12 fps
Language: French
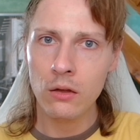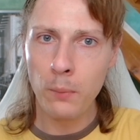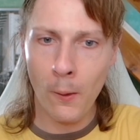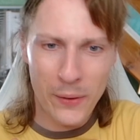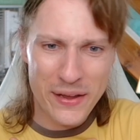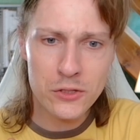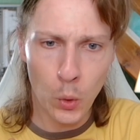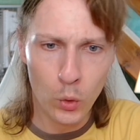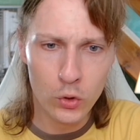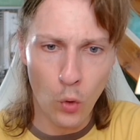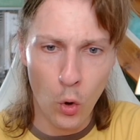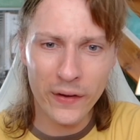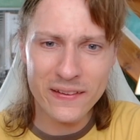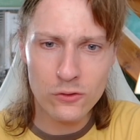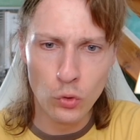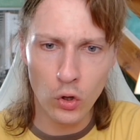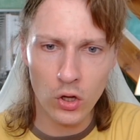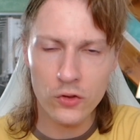Pourquoi ils sont au,
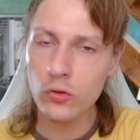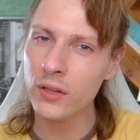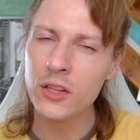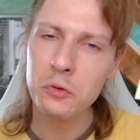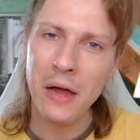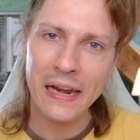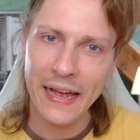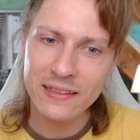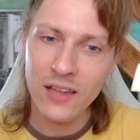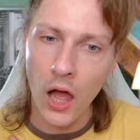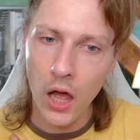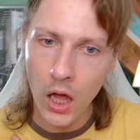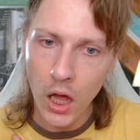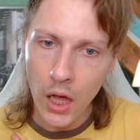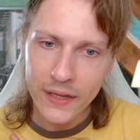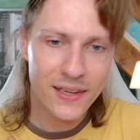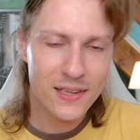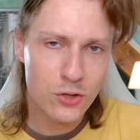restaurant sur des toilettes
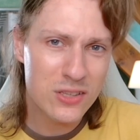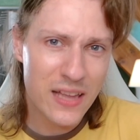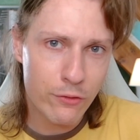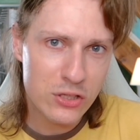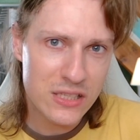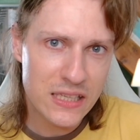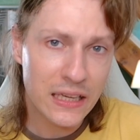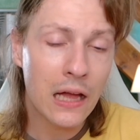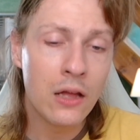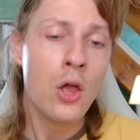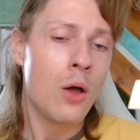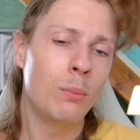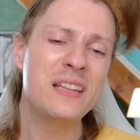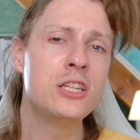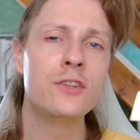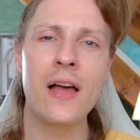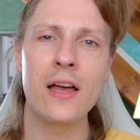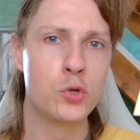Qu'est-ce que ça veut dire Moi,
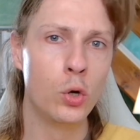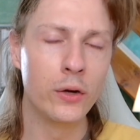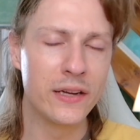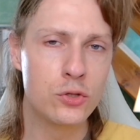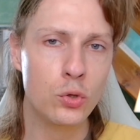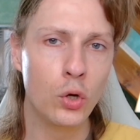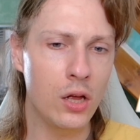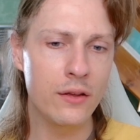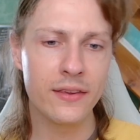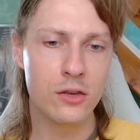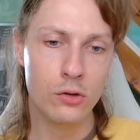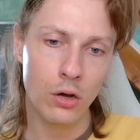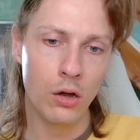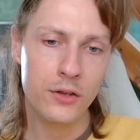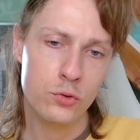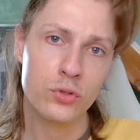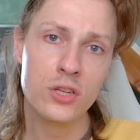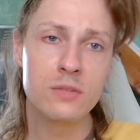si je vais un jour au restaurant et qu'ils euh,
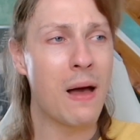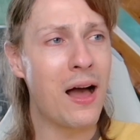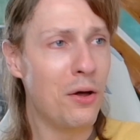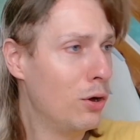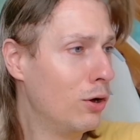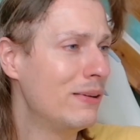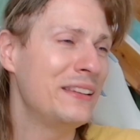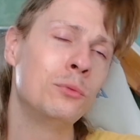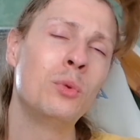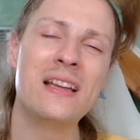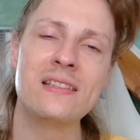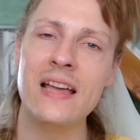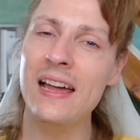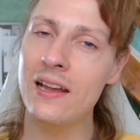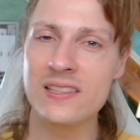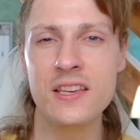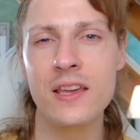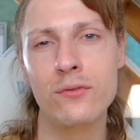nous disent « Bah, euh, mademoiselle,
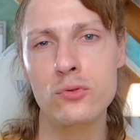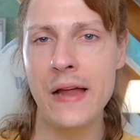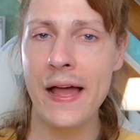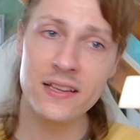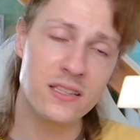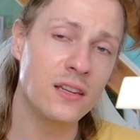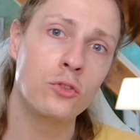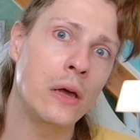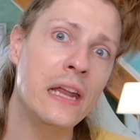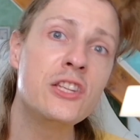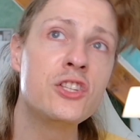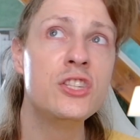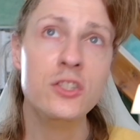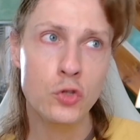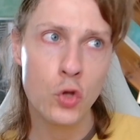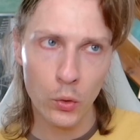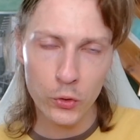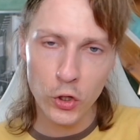asseyez-vous là et que c'est des toilettes », je dis «
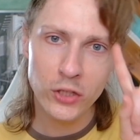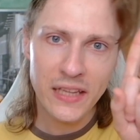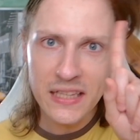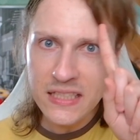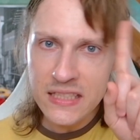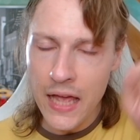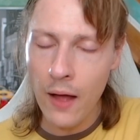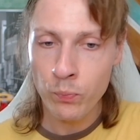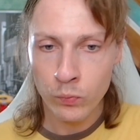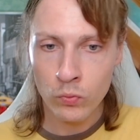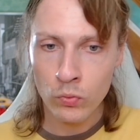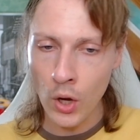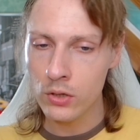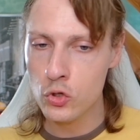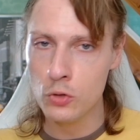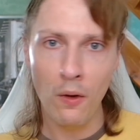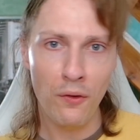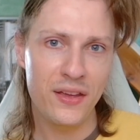Non, que nenni !»
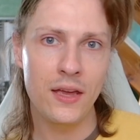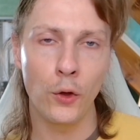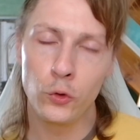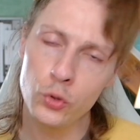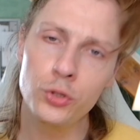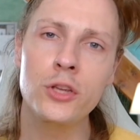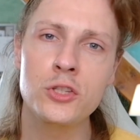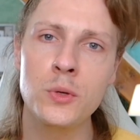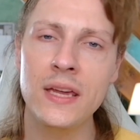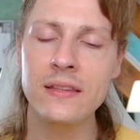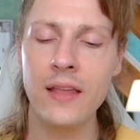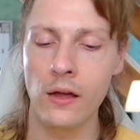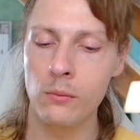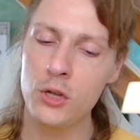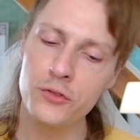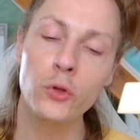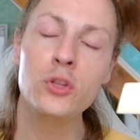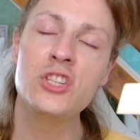Je m'en vais euh, tout de suite. Moi,
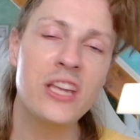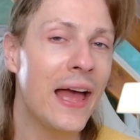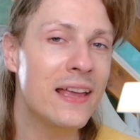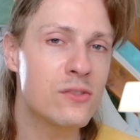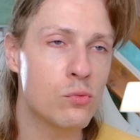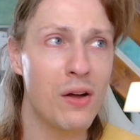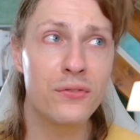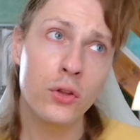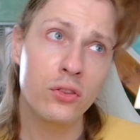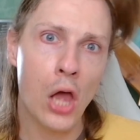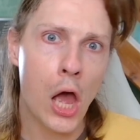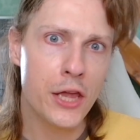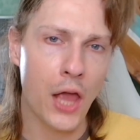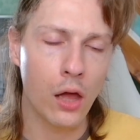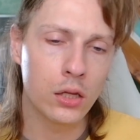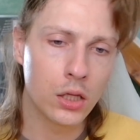je veux une chaise ou un fauteuil.